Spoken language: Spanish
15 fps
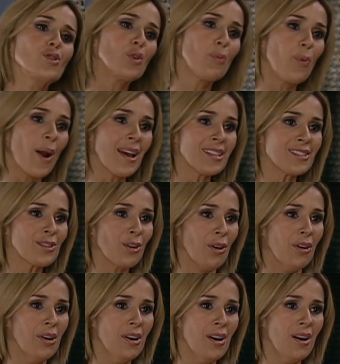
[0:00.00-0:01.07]
Catherine
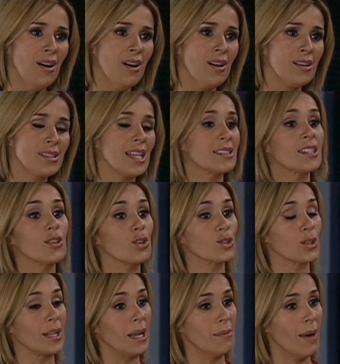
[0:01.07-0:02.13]
Siachoque. Si es que yo
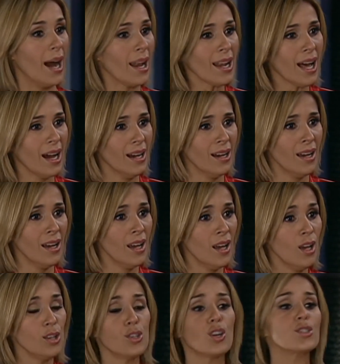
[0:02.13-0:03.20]
soy la mala.
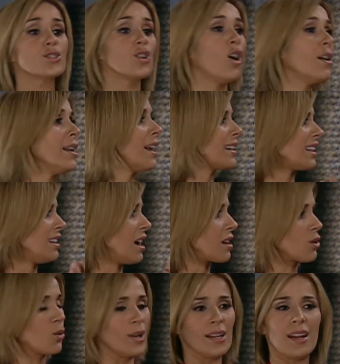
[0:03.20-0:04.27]
Yo soy la que le
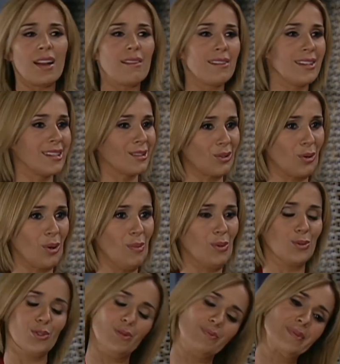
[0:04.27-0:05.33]
arruina la vida a todo el
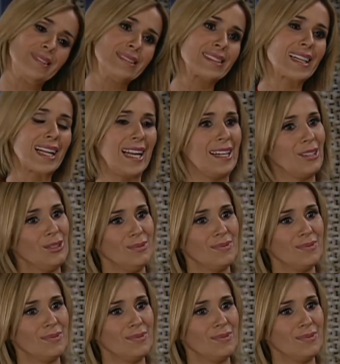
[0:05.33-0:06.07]
mundo. Claro.